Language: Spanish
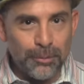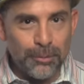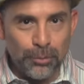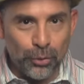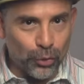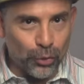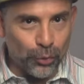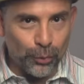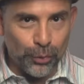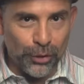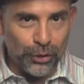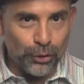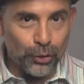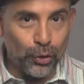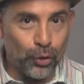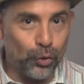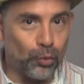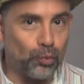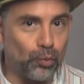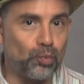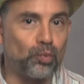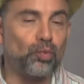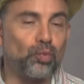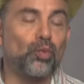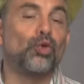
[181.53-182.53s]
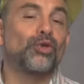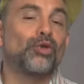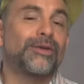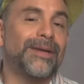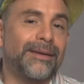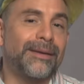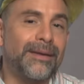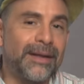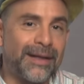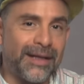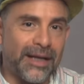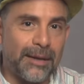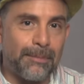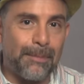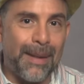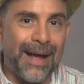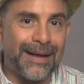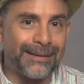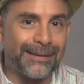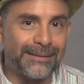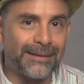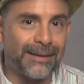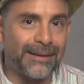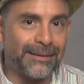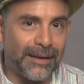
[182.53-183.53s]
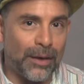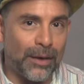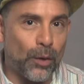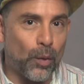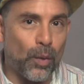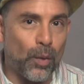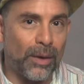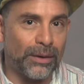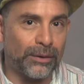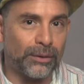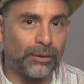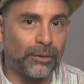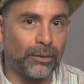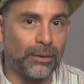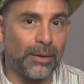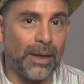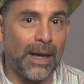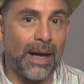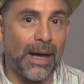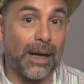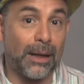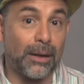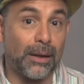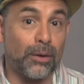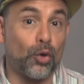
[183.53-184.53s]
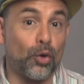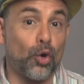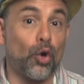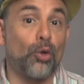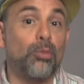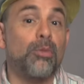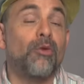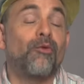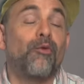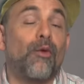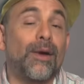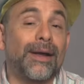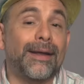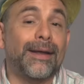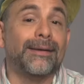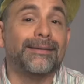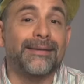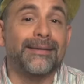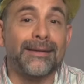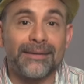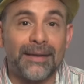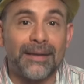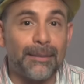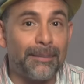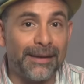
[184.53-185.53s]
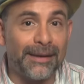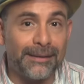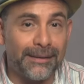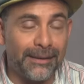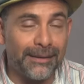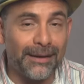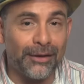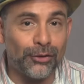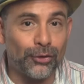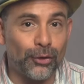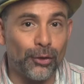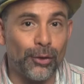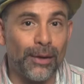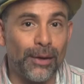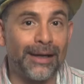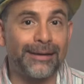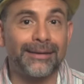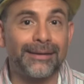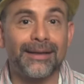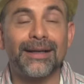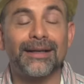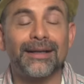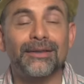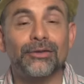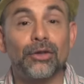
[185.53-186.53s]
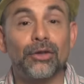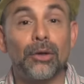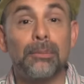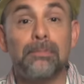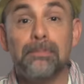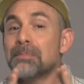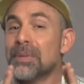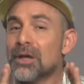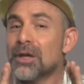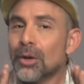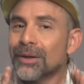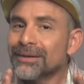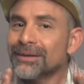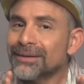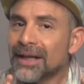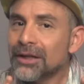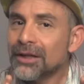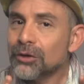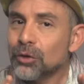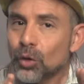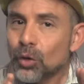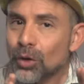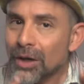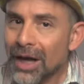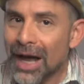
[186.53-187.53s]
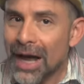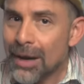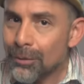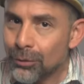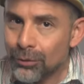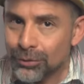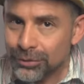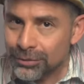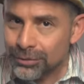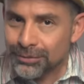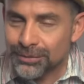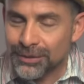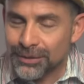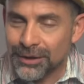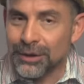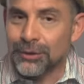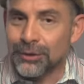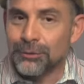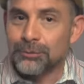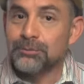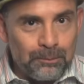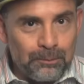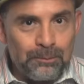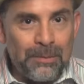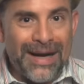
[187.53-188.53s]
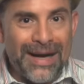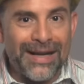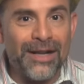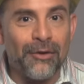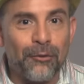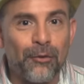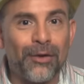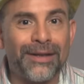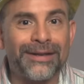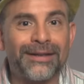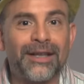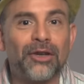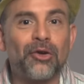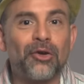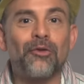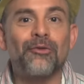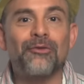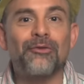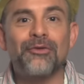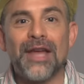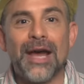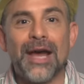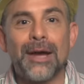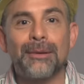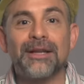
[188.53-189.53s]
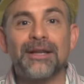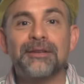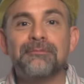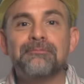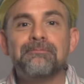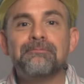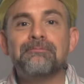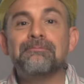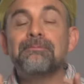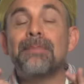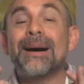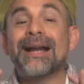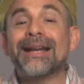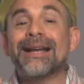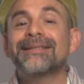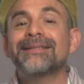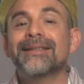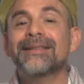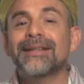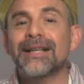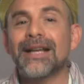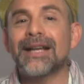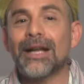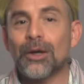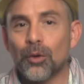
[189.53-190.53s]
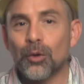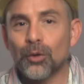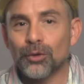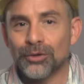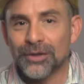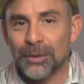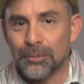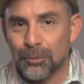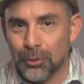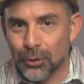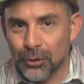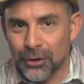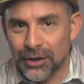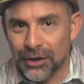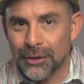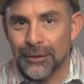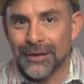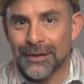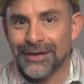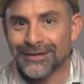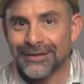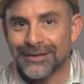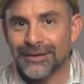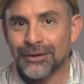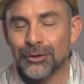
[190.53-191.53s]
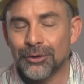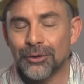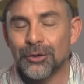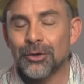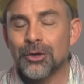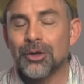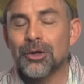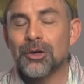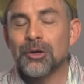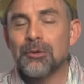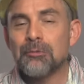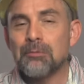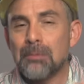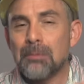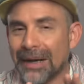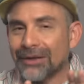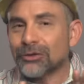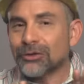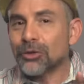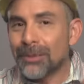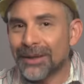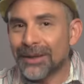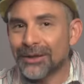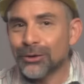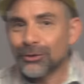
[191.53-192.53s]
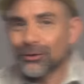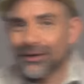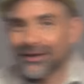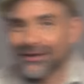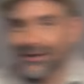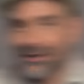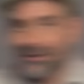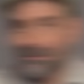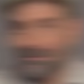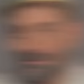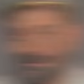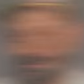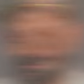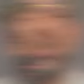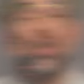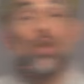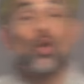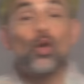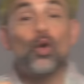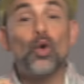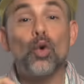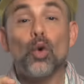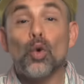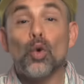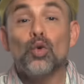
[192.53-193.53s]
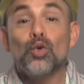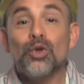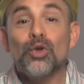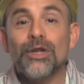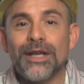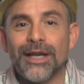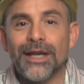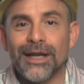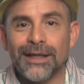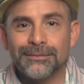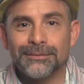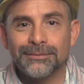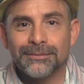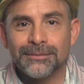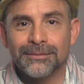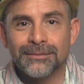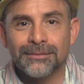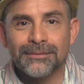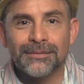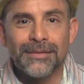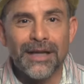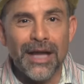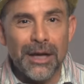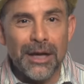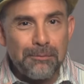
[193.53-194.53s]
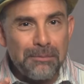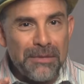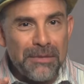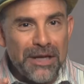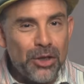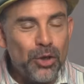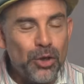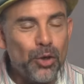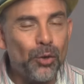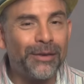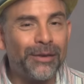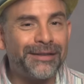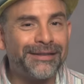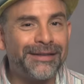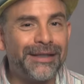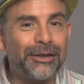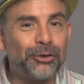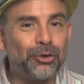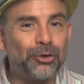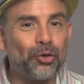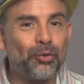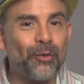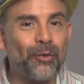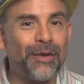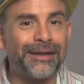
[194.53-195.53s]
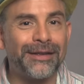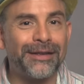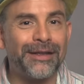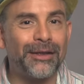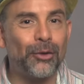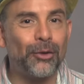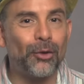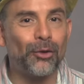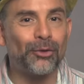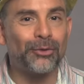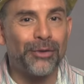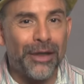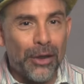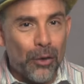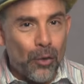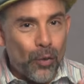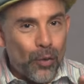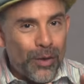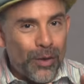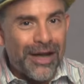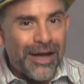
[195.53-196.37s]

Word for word: y por supuesto muchas discrepancias en cuanto a cómo fue que exactamente nació esta canción, pero atando cabos y varias fuentes confiables, parece que la cosa podría haber sido más o menos así. Un día, en 1922, en un